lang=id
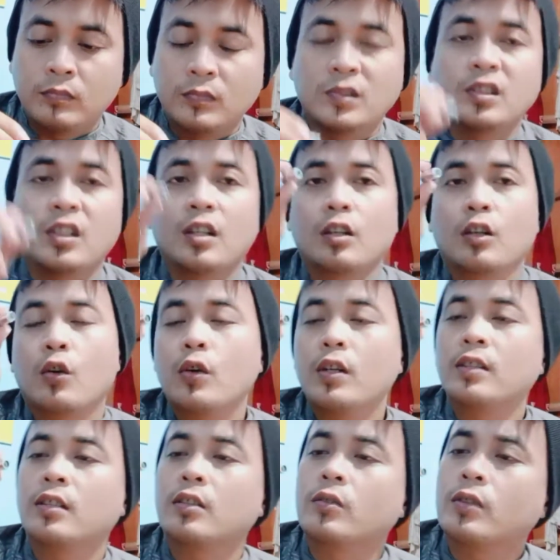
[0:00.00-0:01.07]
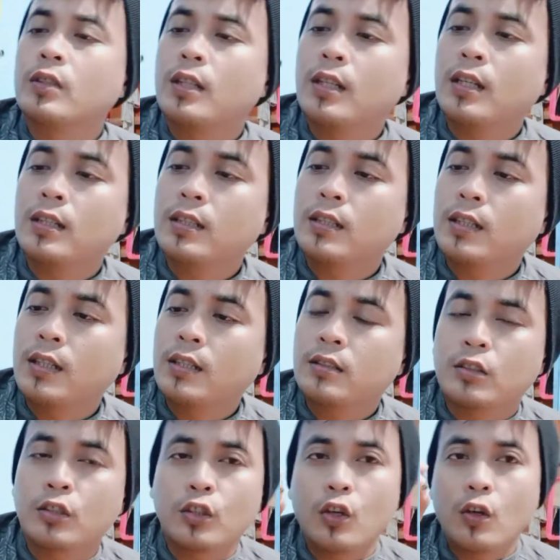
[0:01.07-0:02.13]
nah koil satunya lagi guys
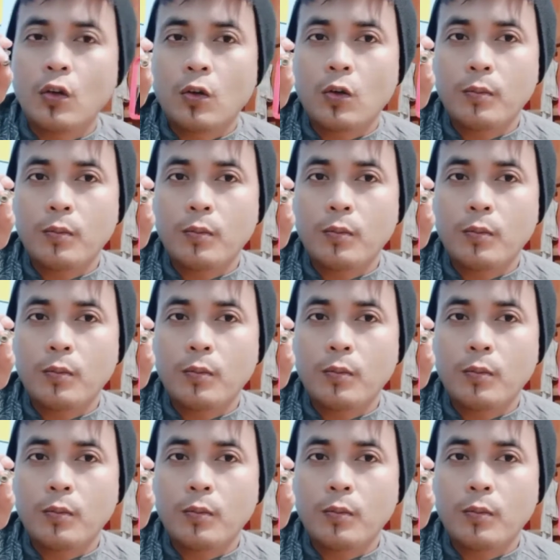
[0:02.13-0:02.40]
0,2